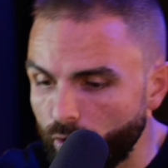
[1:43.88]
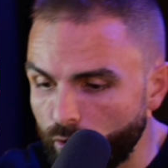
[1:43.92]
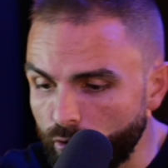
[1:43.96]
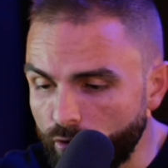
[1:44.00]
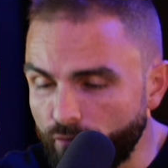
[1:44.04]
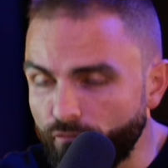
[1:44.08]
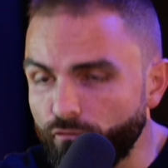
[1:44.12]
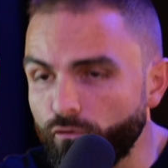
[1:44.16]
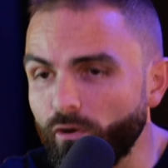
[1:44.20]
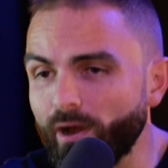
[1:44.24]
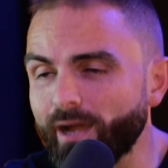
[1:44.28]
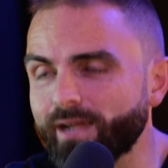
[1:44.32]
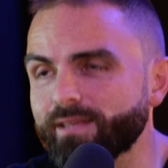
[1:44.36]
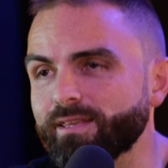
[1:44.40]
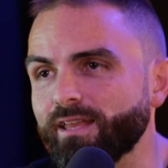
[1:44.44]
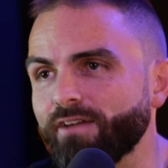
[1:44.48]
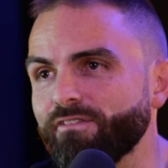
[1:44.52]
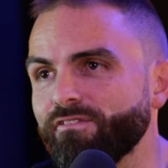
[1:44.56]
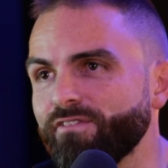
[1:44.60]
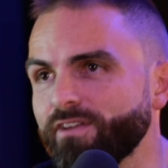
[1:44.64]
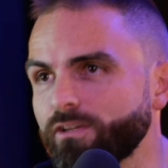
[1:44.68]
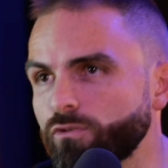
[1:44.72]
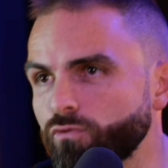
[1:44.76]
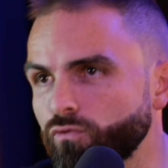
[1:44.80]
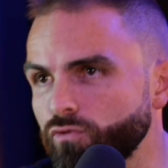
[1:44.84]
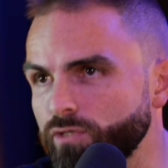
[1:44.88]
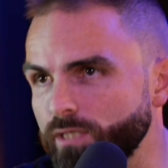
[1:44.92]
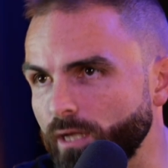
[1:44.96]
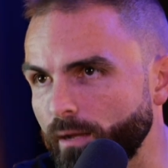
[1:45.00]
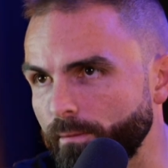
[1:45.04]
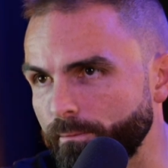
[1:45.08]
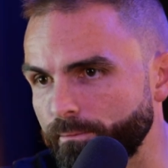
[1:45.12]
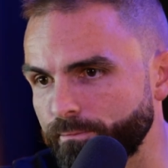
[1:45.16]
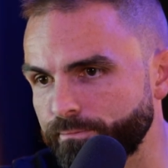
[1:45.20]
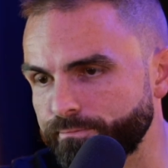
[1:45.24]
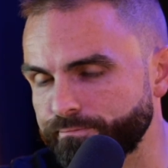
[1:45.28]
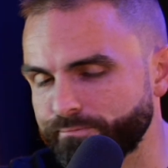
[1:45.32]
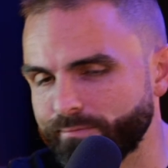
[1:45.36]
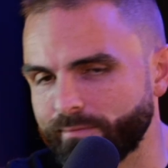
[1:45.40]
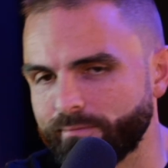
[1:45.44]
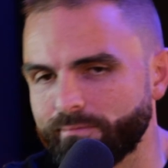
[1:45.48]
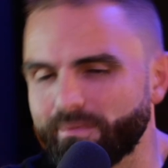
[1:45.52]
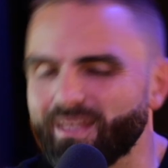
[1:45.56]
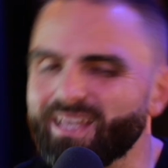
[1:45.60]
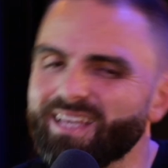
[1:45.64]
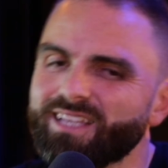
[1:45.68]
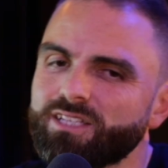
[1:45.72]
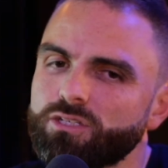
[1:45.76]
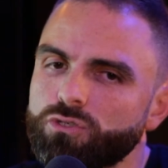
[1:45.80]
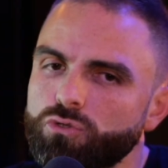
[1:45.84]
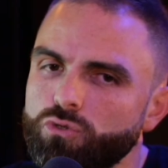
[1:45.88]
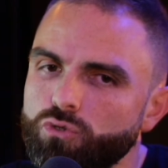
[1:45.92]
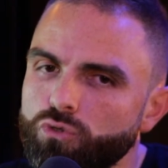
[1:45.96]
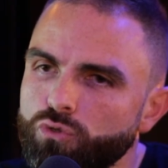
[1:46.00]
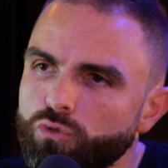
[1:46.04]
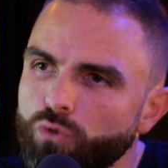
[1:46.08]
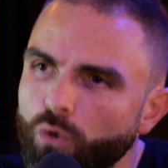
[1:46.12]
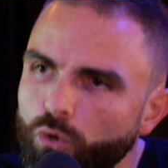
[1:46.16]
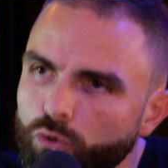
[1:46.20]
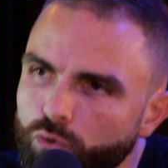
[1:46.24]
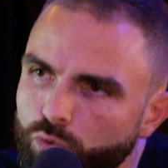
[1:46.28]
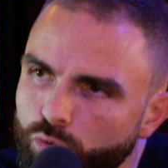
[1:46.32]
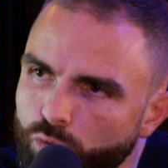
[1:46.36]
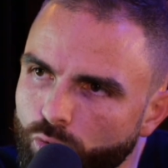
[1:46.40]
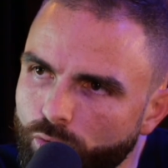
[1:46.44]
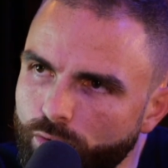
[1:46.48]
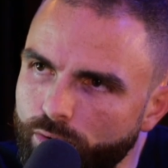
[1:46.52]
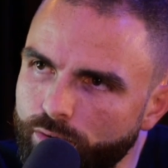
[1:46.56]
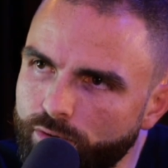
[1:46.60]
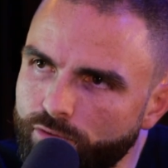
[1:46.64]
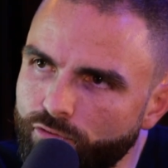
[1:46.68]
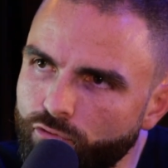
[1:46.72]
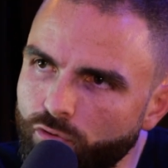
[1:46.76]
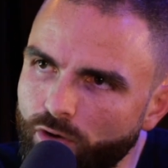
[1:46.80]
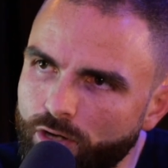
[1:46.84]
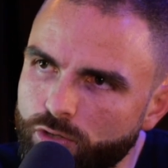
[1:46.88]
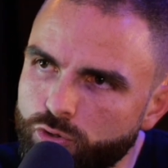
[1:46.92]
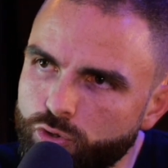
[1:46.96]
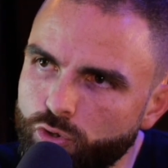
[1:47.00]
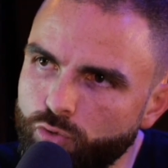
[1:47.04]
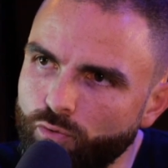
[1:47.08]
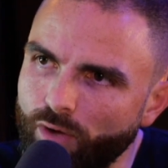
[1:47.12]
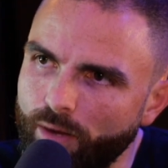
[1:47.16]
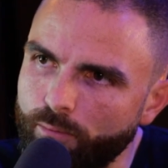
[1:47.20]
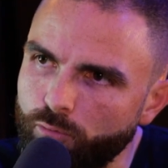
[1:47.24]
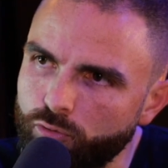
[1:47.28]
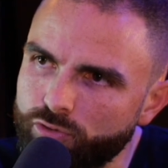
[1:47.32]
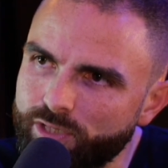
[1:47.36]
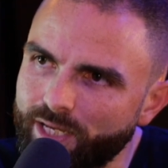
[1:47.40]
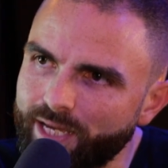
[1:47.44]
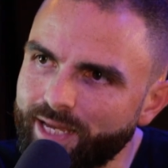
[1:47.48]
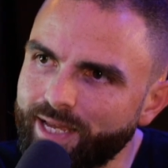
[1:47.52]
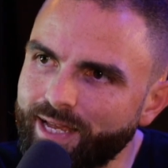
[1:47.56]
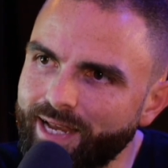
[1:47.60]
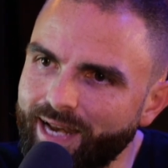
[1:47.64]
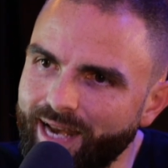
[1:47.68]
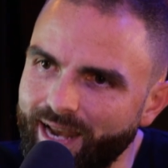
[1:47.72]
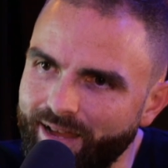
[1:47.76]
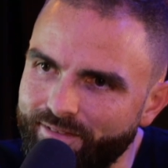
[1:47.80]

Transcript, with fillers: Une fois que tu as fait tout ça, et surtout une fois que tu lui as montré